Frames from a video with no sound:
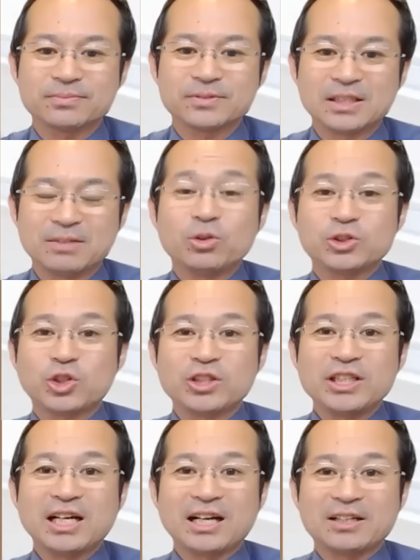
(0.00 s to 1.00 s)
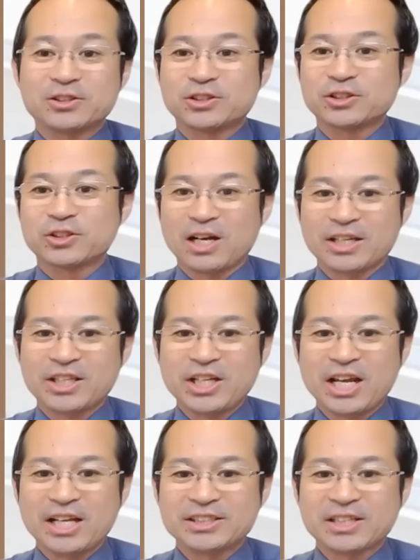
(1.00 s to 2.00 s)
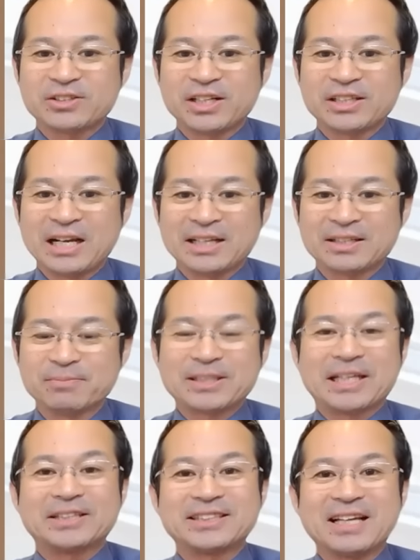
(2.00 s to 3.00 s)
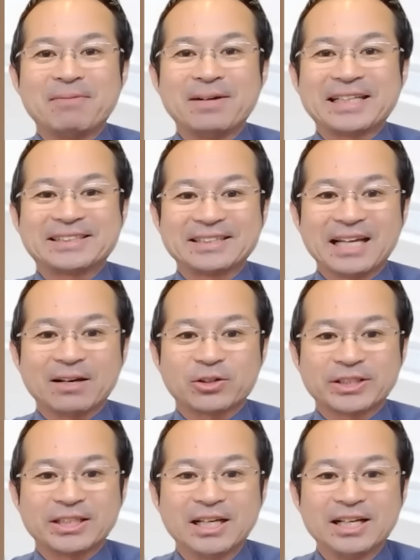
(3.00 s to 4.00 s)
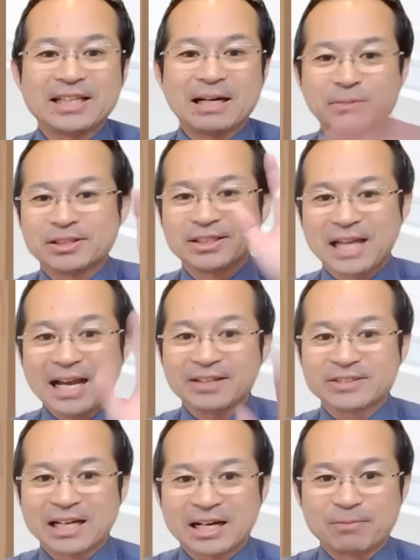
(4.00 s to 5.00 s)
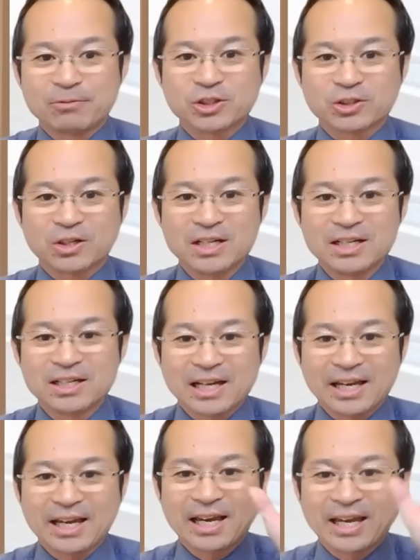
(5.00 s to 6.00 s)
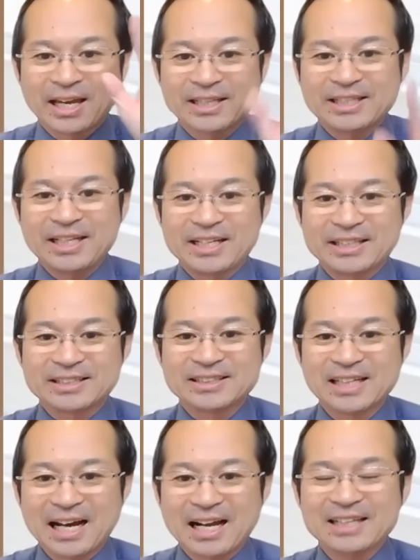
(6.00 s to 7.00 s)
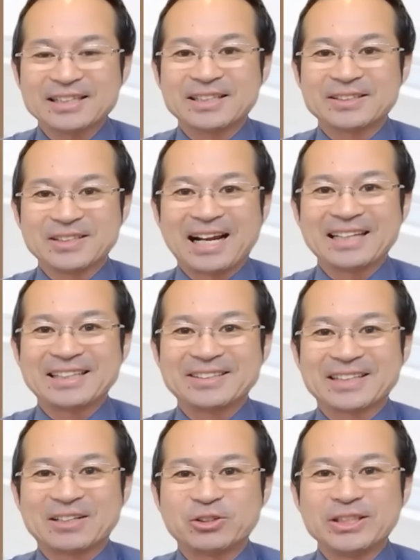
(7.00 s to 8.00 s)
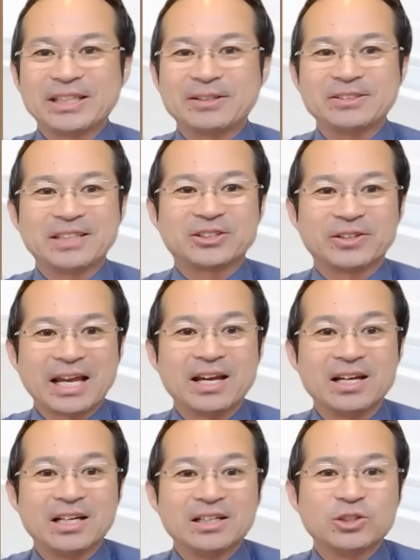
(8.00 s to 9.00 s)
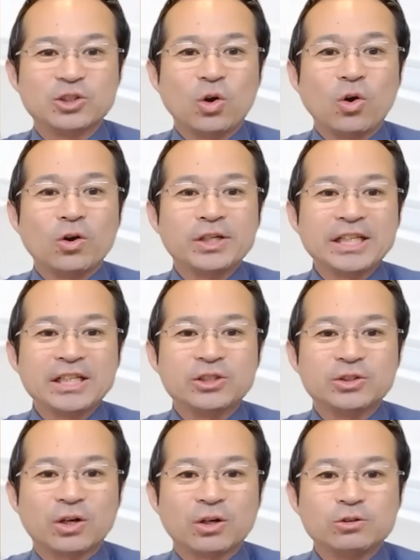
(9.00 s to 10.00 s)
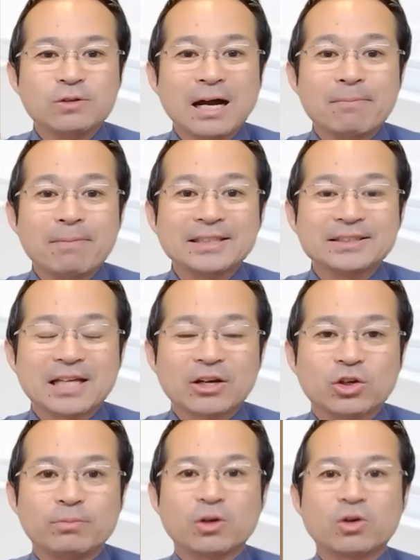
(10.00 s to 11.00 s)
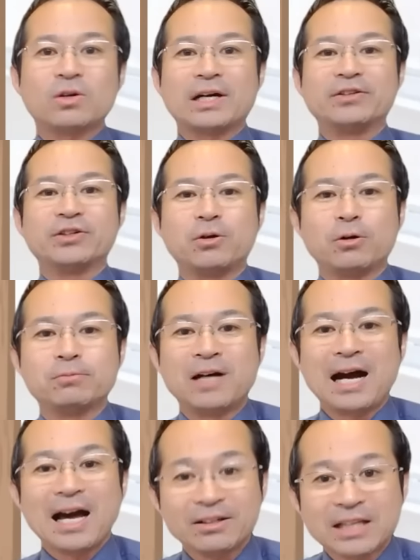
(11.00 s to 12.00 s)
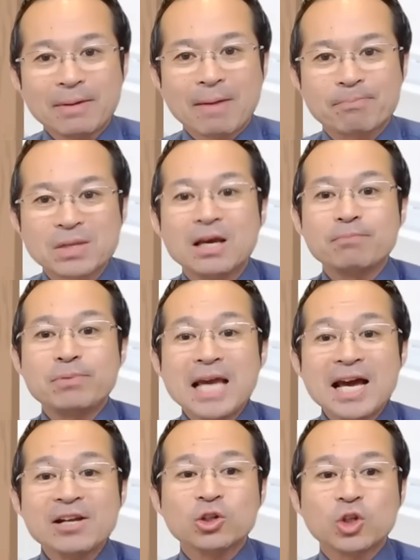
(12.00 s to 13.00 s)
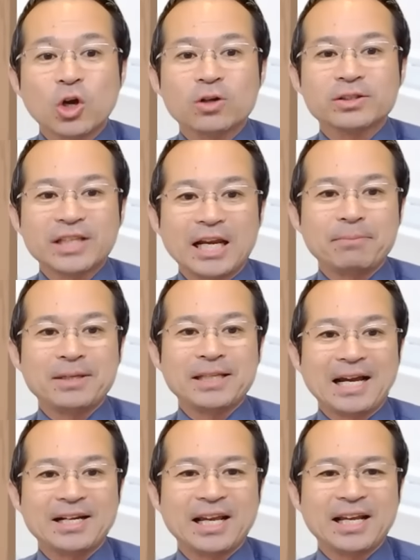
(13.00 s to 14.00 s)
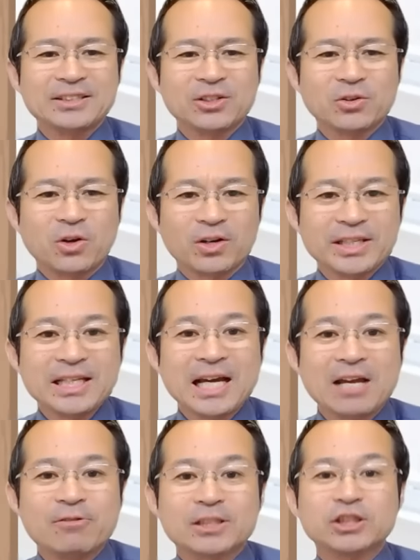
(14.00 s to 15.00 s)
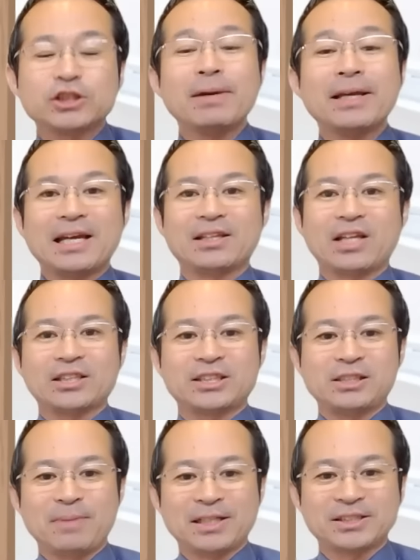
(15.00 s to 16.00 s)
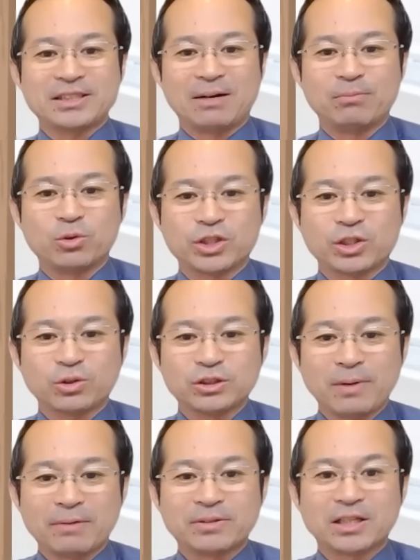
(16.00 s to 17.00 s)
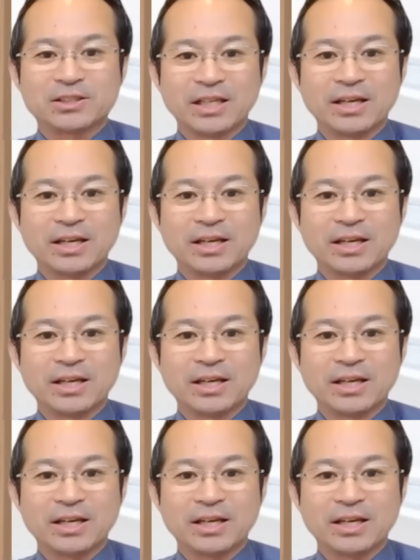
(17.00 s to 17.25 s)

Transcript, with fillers: す。もう職人からすると、あ、綺麗にしてくれたなって、まあ、徹夜までして、最後、多分タイルなんかもちょっと、えー、綺麗に洗ってる、洗ってるというか拭いてるんでしょうね。フローリングの上張り作業も今回のリフォームは改め、ピアノとテレビ台、冷蔵庫以外は全て出しました。もう引っ越し前みたいです